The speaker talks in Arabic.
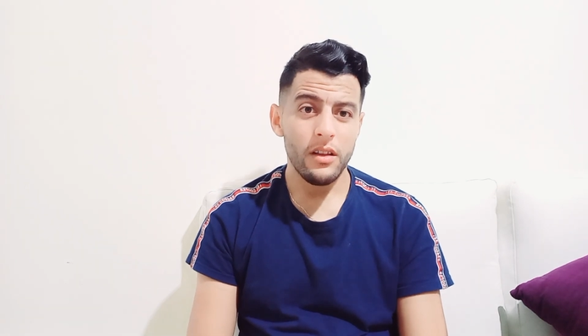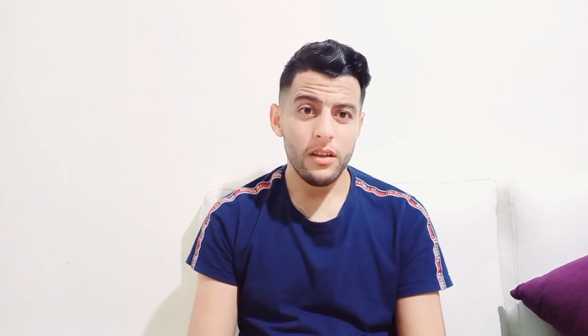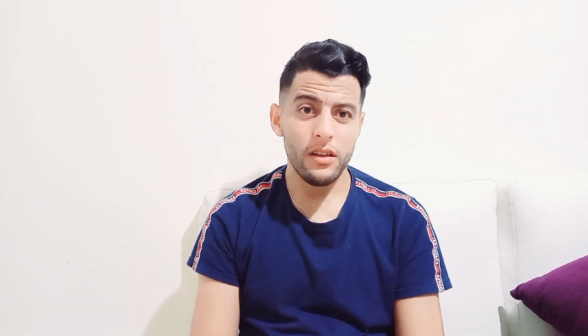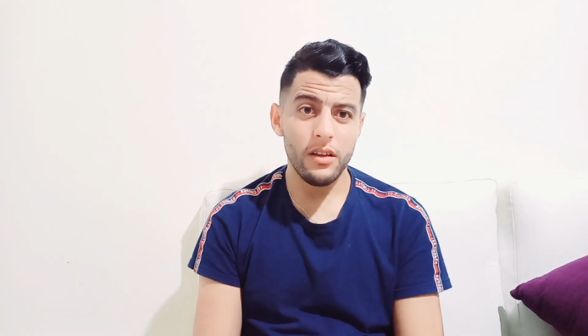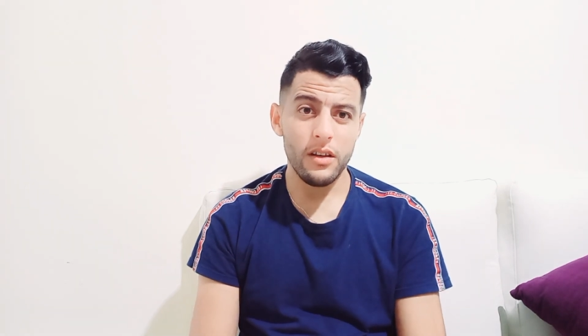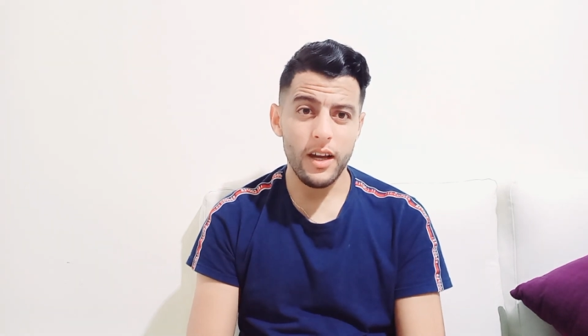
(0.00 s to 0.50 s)

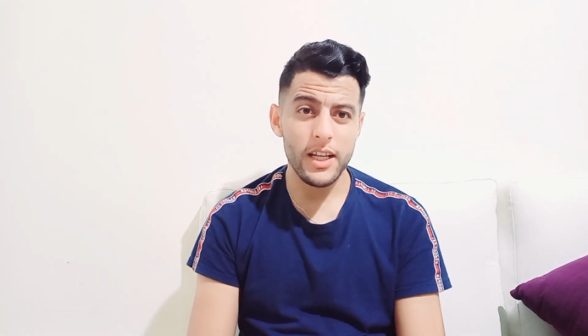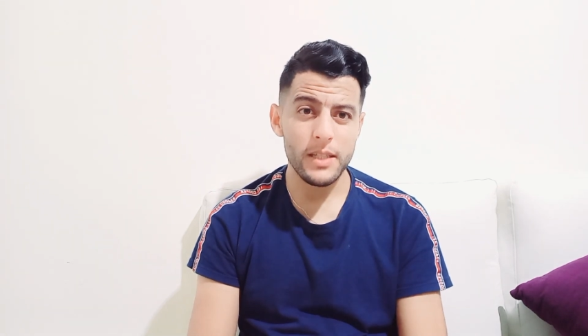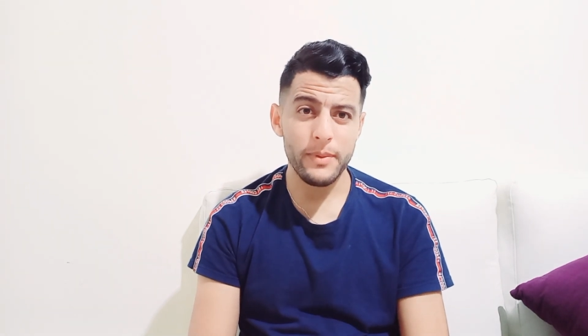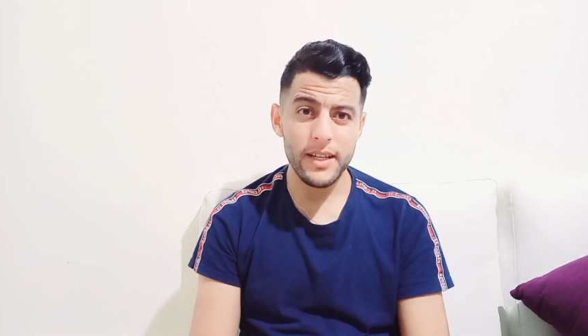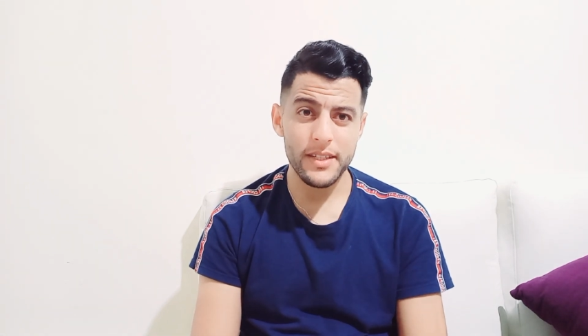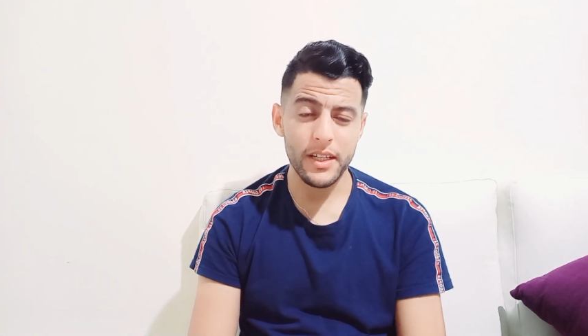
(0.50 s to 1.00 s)
آه، حاس
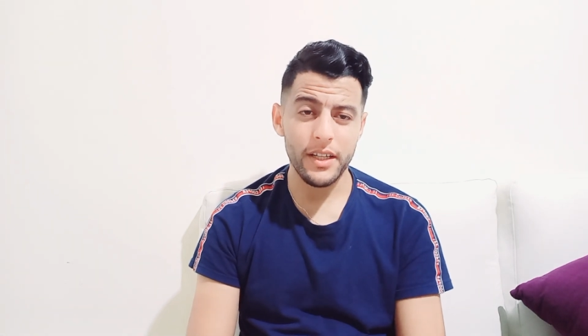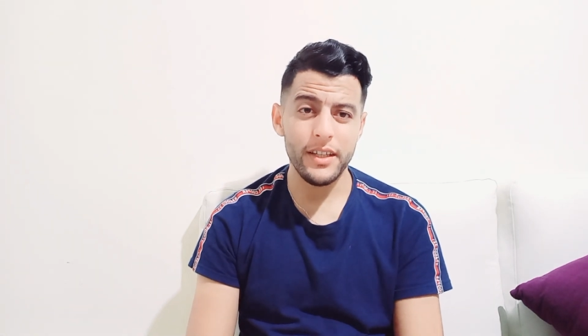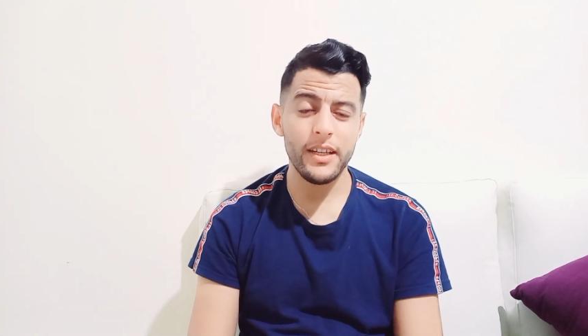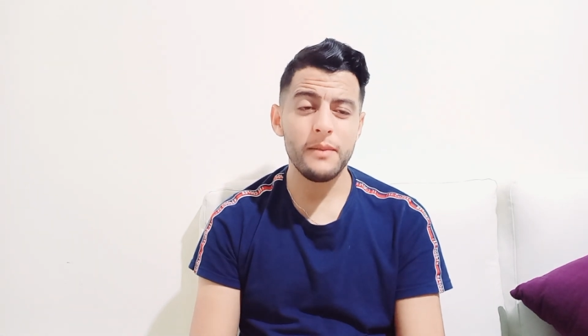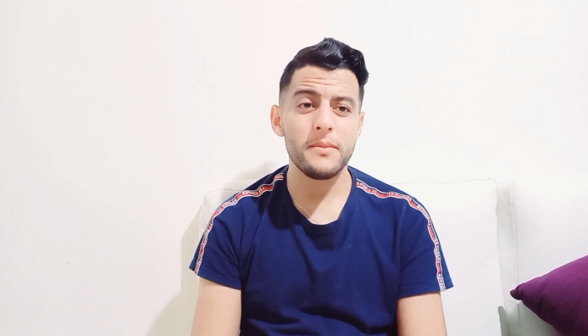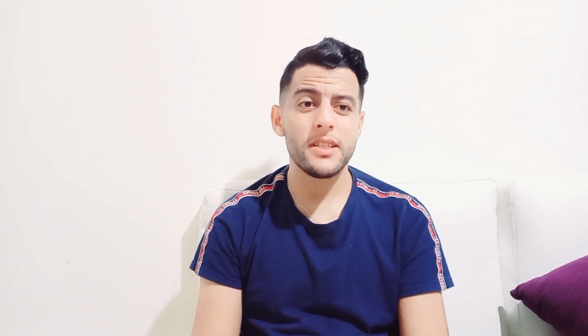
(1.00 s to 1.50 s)
براسك
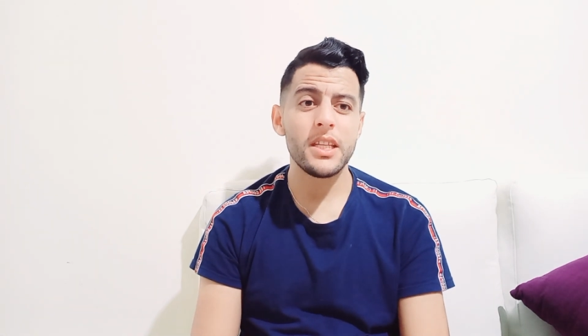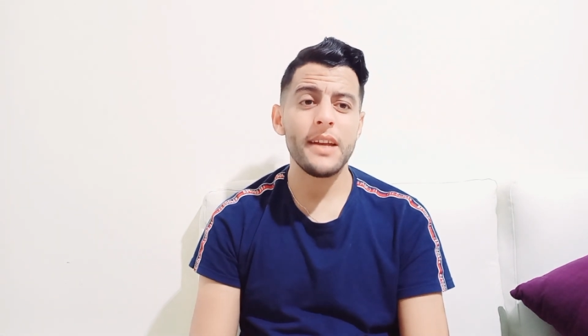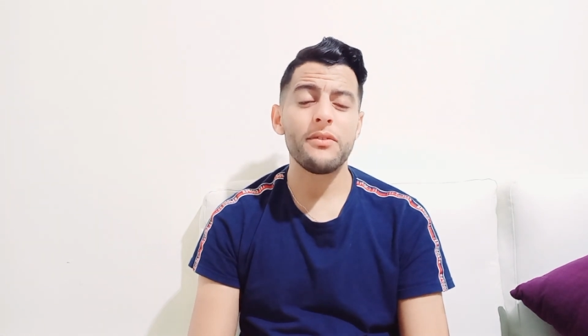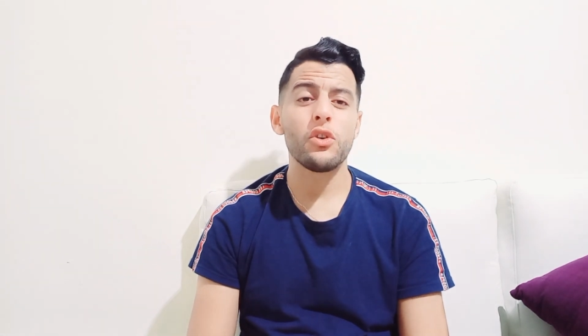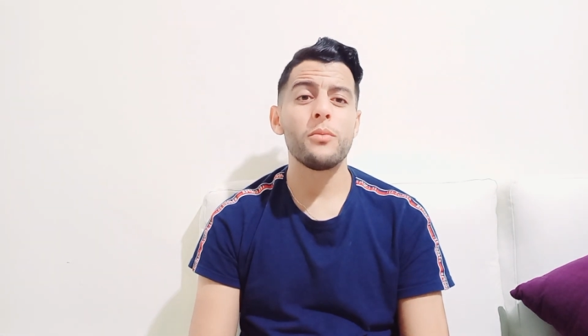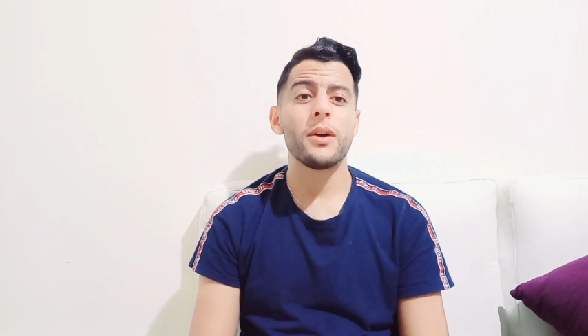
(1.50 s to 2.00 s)
عيان
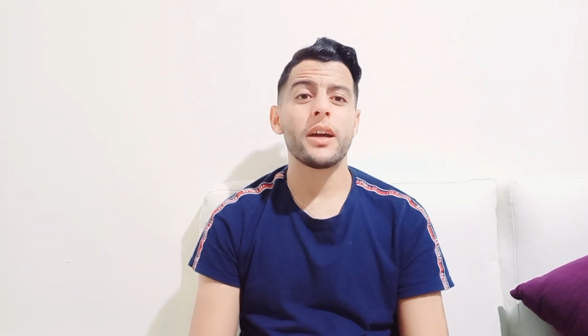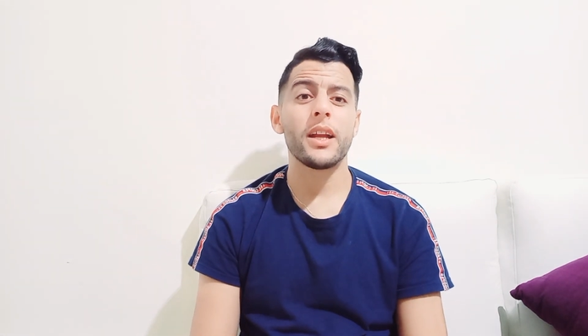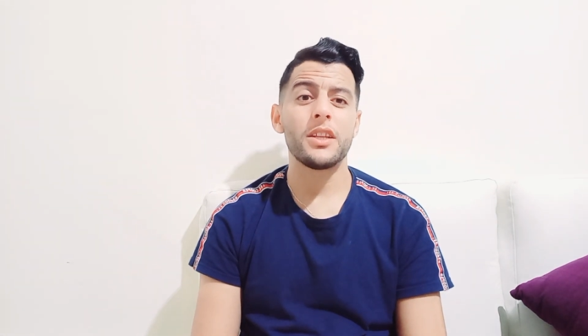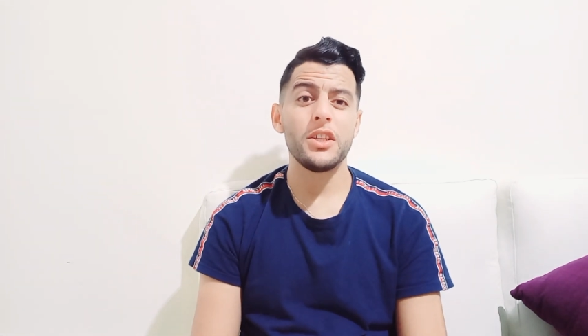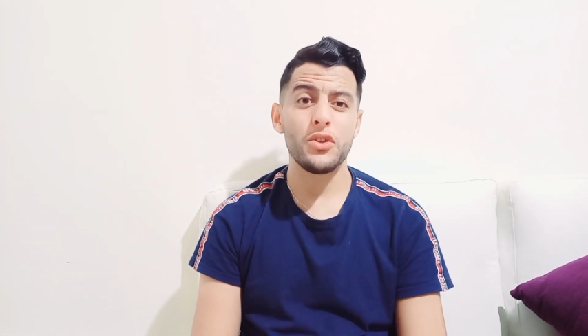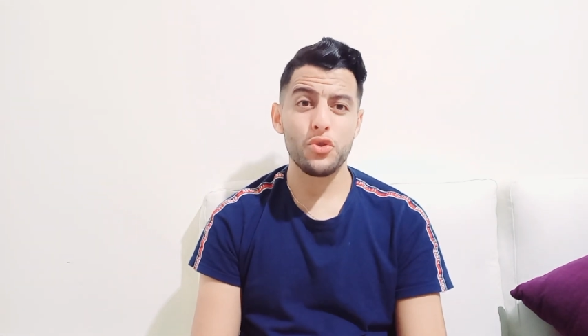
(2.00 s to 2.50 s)
بزاف وما
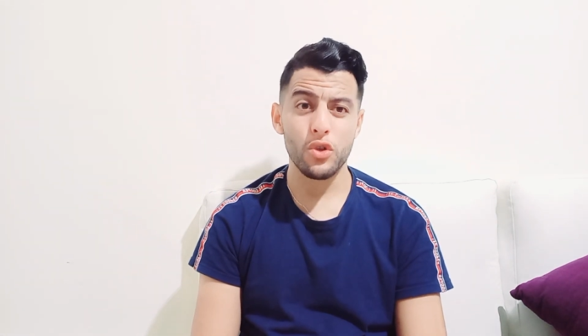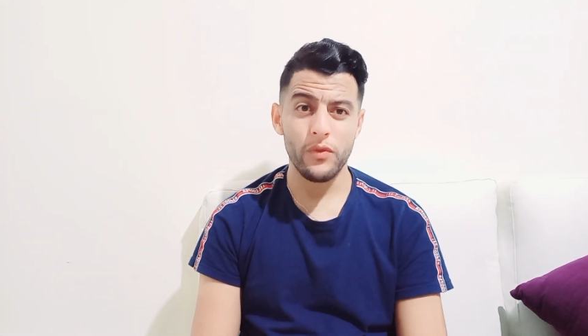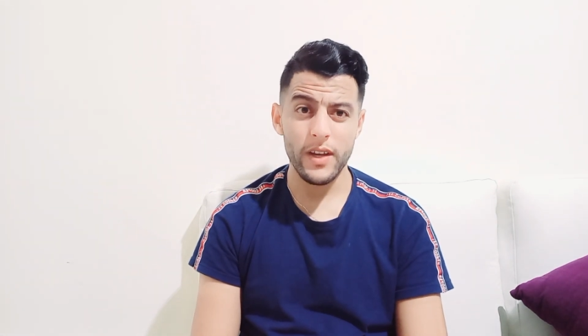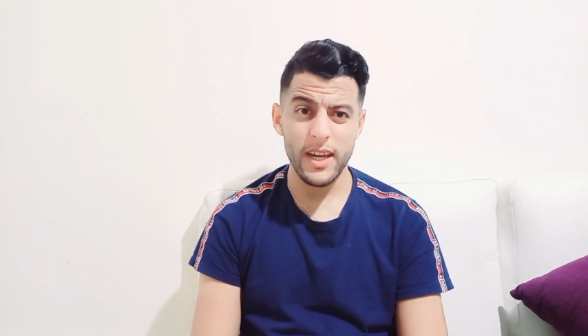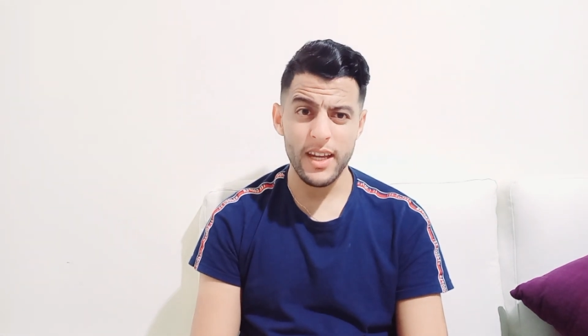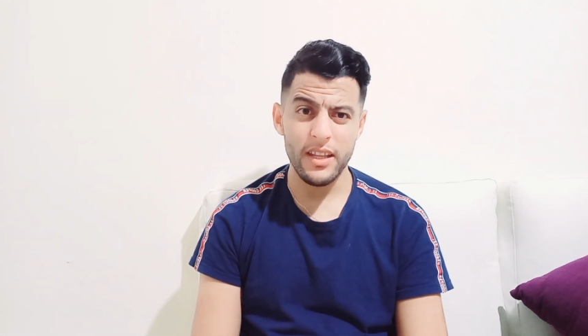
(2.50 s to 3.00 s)
كرهتيش
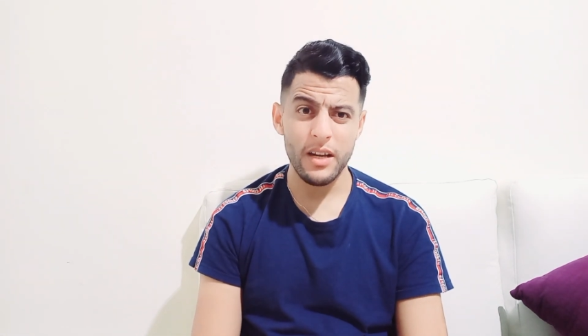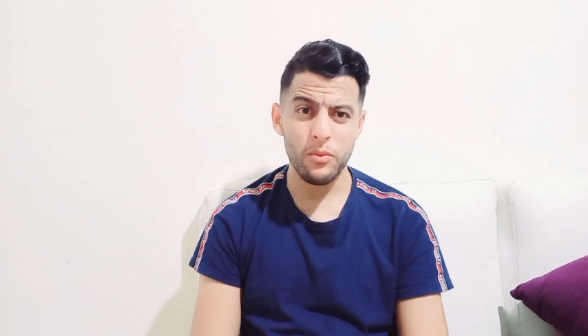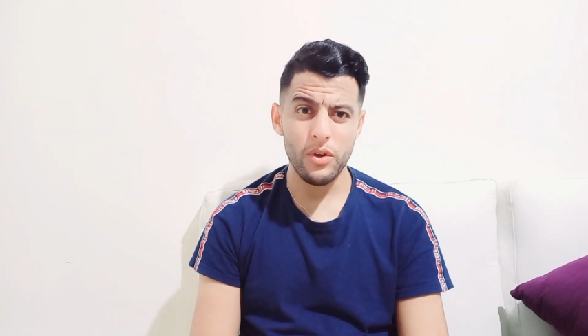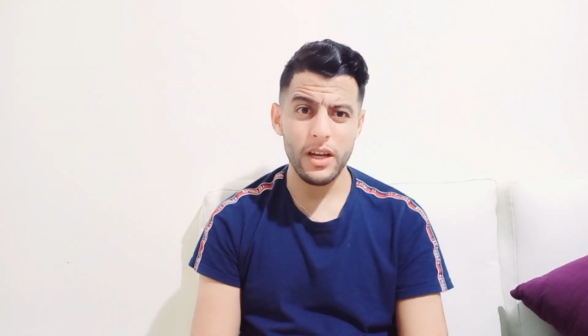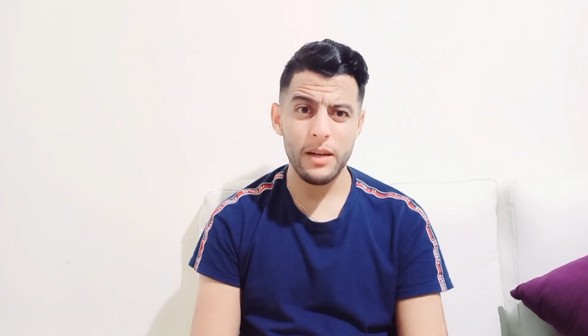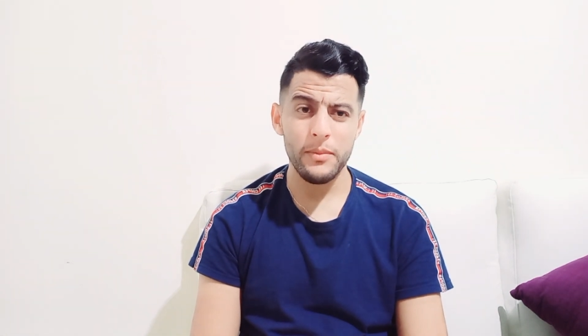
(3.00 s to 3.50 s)
تشوف ادم
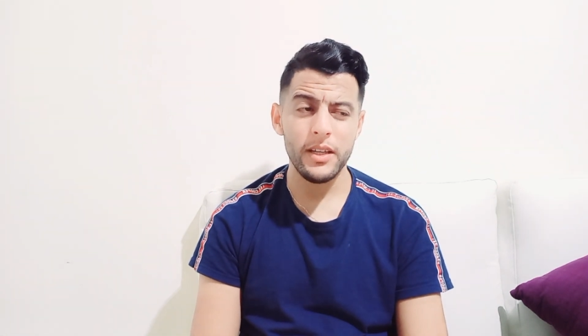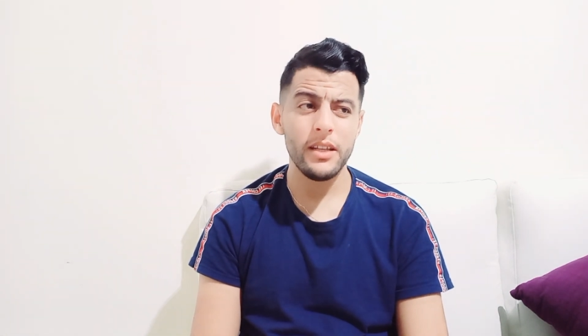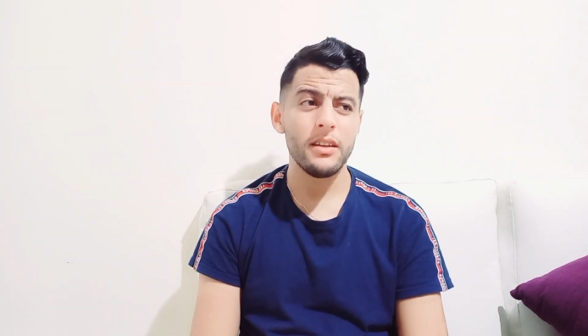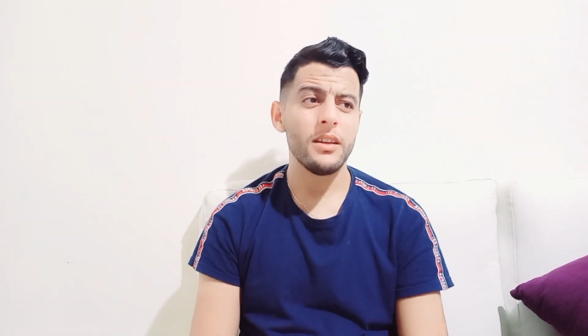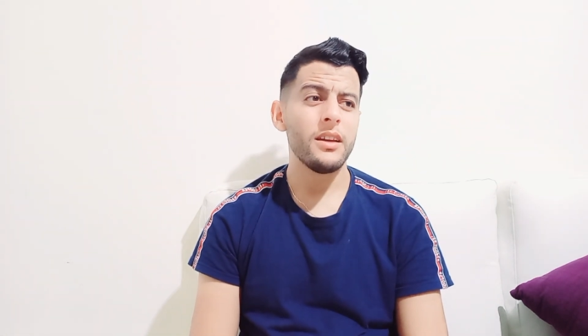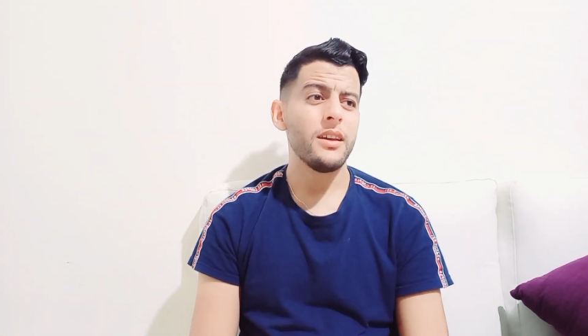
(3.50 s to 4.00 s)

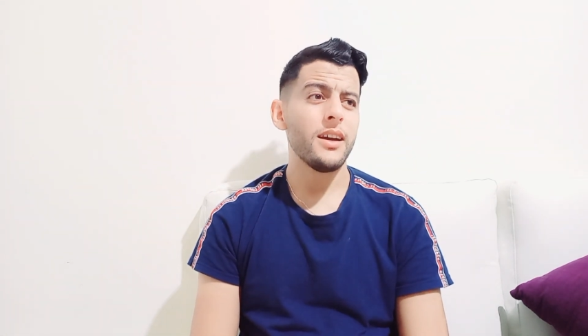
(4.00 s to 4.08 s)
وامين